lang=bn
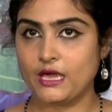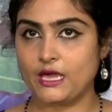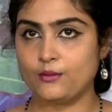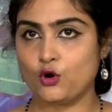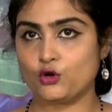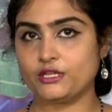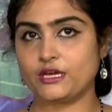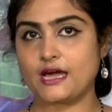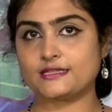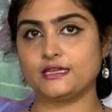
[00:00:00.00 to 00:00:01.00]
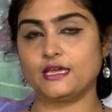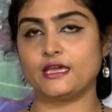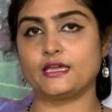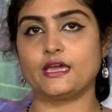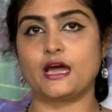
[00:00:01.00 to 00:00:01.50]
এই মহতি কাজে
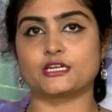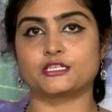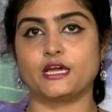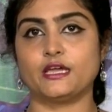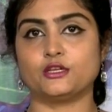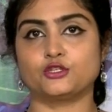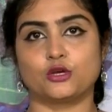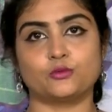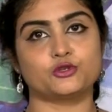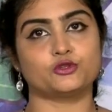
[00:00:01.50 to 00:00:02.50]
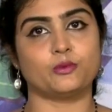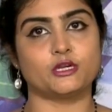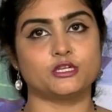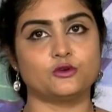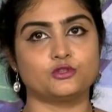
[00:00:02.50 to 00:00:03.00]
এগিয়ে আসায়
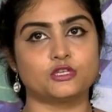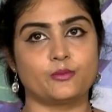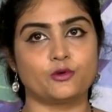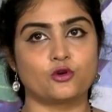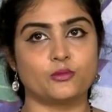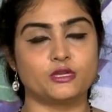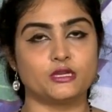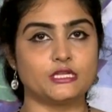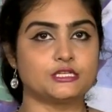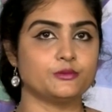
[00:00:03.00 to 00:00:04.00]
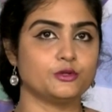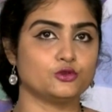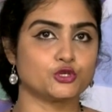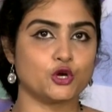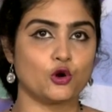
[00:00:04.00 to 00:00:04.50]
জন্মশতবার্ষিকী উদযাপন কমিটির
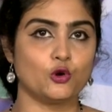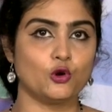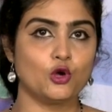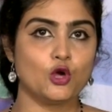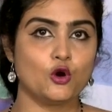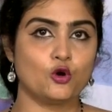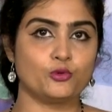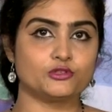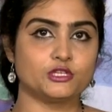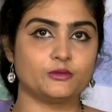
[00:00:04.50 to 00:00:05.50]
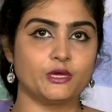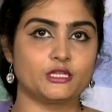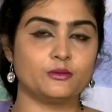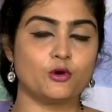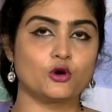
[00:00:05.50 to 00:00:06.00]
নেতৃবৃন্দ সহ উপস্থিত
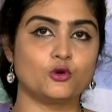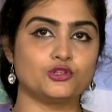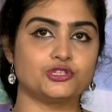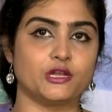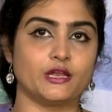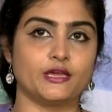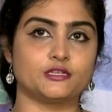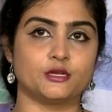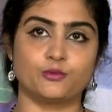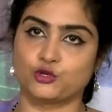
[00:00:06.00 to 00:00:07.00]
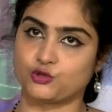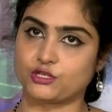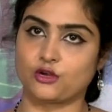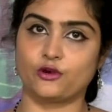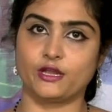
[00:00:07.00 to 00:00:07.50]
ব্যক্তিবর্গ চ্যানেল এস এর
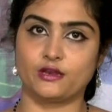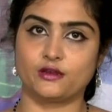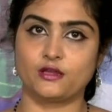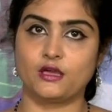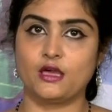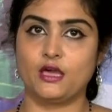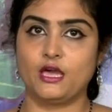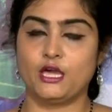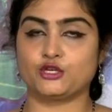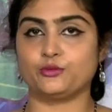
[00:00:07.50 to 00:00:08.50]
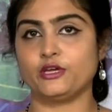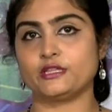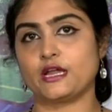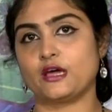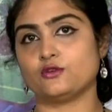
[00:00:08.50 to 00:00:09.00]
প্রশংসা করেন এ সময়
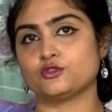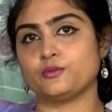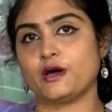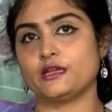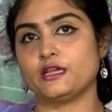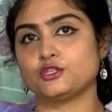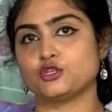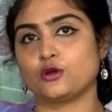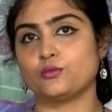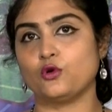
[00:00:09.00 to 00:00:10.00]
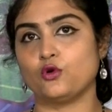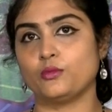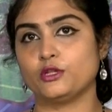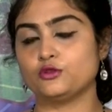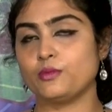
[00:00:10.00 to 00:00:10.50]
তারা ওসমানীর জন্ম ও
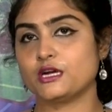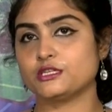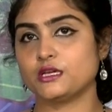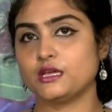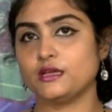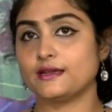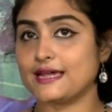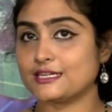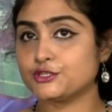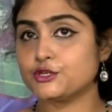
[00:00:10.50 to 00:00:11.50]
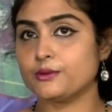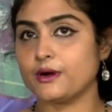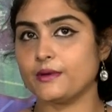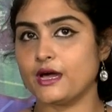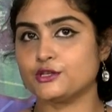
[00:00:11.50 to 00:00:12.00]
মৃত্যুবার্ষিকী
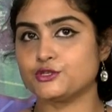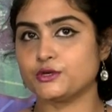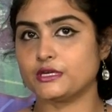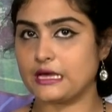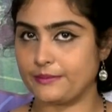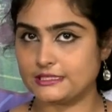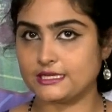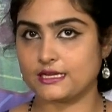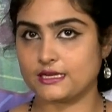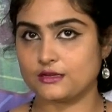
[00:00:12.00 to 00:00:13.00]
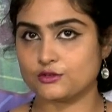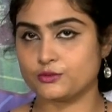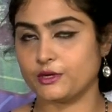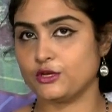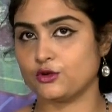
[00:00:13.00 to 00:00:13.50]
রাষ্ট্রীয়ভাবে আয়োজনের দাবি জানান
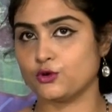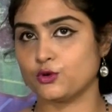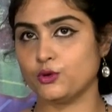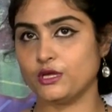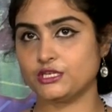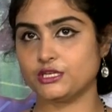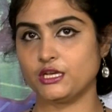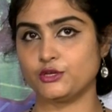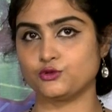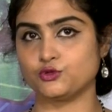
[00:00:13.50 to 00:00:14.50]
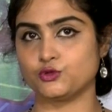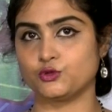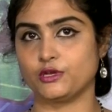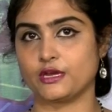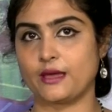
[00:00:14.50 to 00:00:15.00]
ওসমানীনগর ঘুরে এসে লিটন
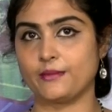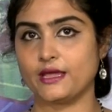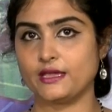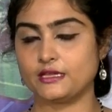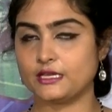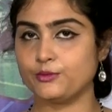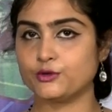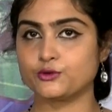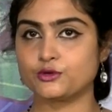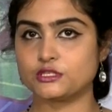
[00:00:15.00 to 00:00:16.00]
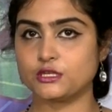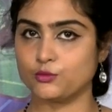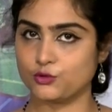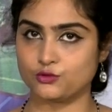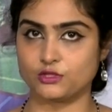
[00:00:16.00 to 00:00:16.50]
চৌধুরীর ক্যামেরায় রিপোর্ট করছেন
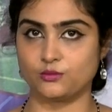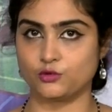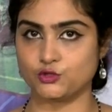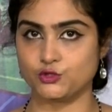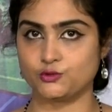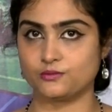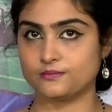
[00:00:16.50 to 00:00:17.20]
মইনুদ্দিন মঞ্জু